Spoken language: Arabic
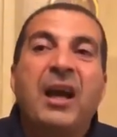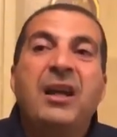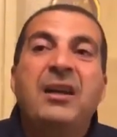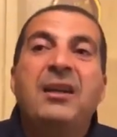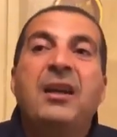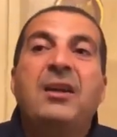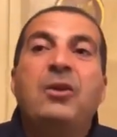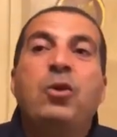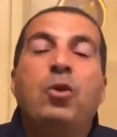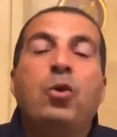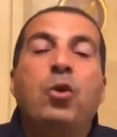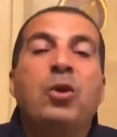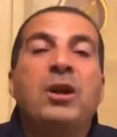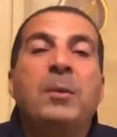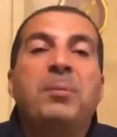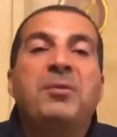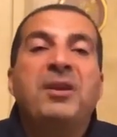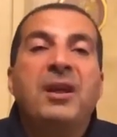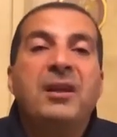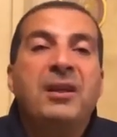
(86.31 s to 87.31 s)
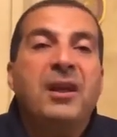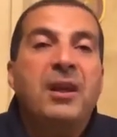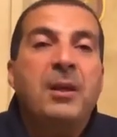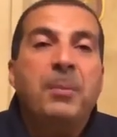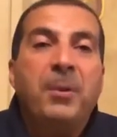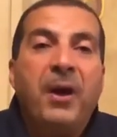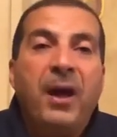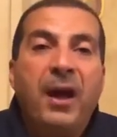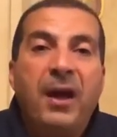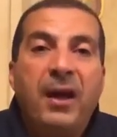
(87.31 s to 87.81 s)
انك تكوني
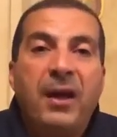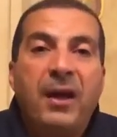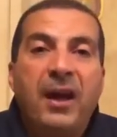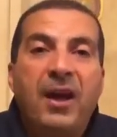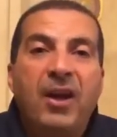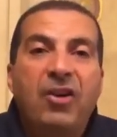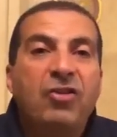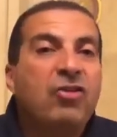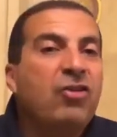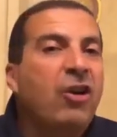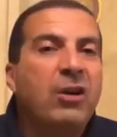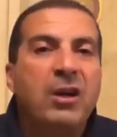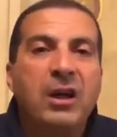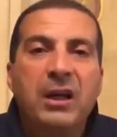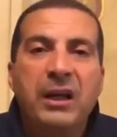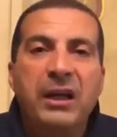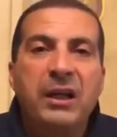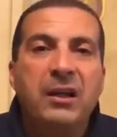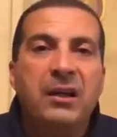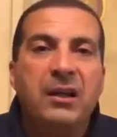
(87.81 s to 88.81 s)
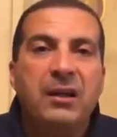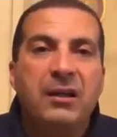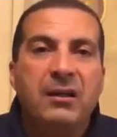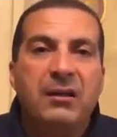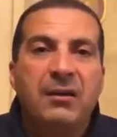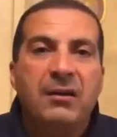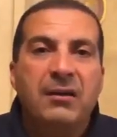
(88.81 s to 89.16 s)
بتدعي بحاجه شر ليكي